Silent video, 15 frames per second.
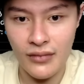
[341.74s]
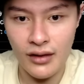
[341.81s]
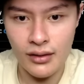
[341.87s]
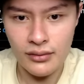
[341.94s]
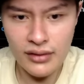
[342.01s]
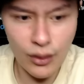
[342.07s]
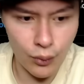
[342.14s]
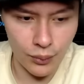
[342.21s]

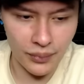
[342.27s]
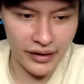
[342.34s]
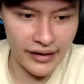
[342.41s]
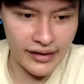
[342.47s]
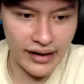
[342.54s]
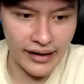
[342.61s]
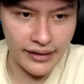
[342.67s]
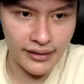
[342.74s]
那我们可
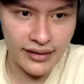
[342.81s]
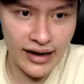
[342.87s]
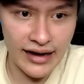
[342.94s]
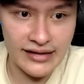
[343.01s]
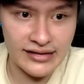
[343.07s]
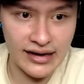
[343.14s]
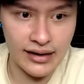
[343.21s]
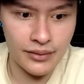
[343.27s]
以来看
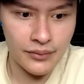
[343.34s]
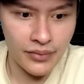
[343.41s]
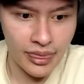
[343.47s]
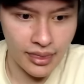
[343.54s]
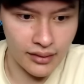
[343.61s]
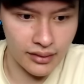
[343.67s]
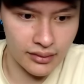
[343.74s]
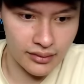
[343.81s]
一下，
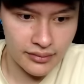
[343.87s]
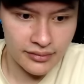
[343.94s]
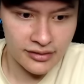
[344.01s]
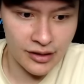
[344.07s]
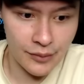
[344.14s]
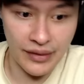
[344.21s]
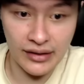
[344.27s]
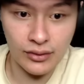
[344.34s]
呃，
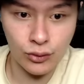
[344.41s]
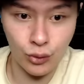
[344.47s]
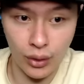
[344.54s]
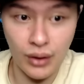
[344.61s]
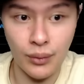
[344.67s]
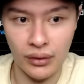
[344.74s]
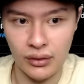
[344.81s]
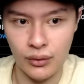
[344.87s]
这篇
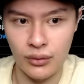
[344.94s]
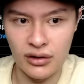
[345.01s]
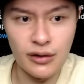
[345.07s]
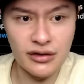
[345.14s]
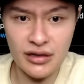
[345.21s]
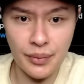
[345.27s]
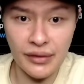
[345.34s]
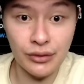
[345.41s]
推文，我认为
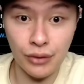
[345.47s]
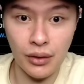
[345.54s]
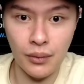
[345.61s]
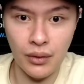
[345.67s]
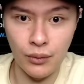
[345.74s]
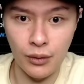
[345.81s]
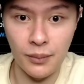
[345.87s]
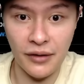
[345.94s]
这篇推
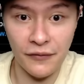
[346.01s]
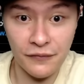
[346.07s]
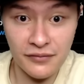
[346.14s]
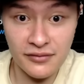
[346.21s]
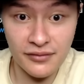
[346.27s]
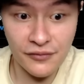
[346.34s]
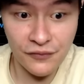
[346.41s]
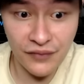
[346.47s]
文我们
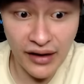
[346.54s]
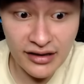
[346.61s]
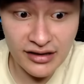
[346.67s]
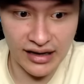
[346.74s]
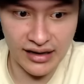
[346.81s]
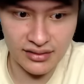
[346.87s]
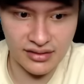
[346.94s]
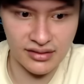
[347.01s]
非
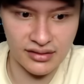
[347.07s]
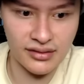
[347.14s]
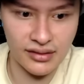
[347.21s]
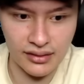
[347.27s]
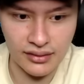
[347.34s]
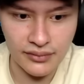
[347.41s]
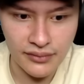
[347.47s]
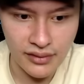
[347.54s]
常值
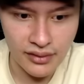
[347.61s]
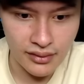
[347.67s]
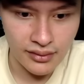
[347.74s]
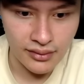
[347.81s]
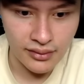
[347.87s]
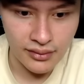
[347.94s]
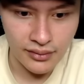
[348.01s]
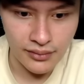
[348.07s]
得
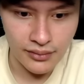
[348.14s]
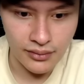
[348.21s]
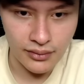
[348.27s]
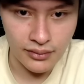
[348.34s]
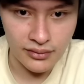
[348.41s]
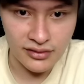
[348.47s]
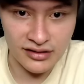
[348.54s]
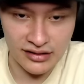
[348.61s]

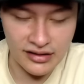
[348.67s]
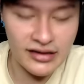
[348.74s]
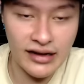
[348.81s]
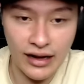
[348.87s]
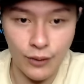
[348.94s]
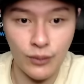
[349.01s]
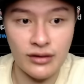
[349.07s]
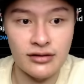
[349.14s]
仔细
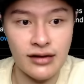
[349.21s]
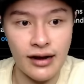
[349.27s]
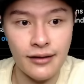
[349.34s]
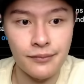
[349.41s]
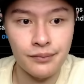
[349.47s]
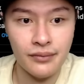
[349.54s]
来观察。